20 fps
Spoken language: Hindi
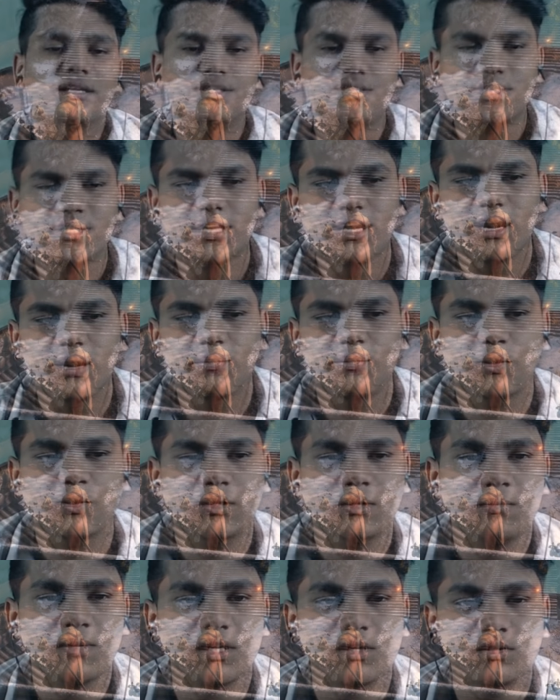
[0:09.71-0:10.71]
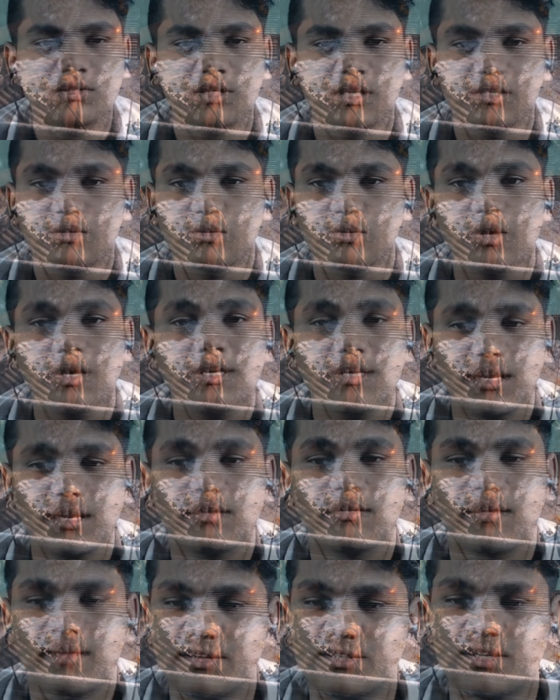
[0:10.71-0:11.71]
जी हाँ आप लोगों ने बिल्कुल सही सुना ये
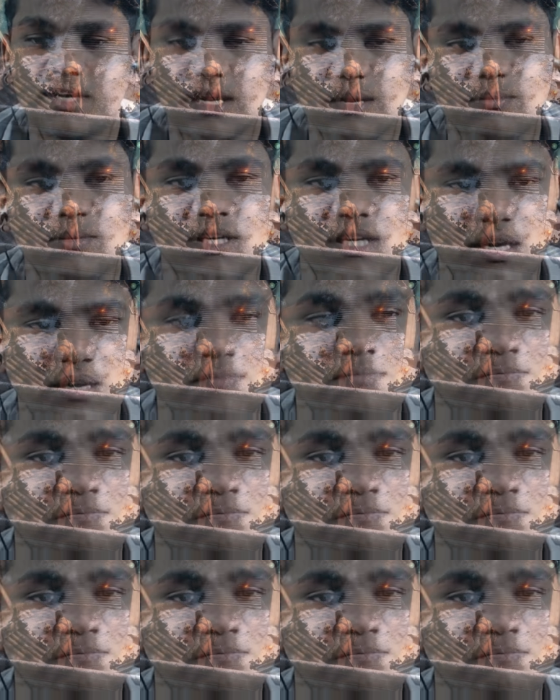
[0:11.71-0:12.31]
एक रेज गेम ही है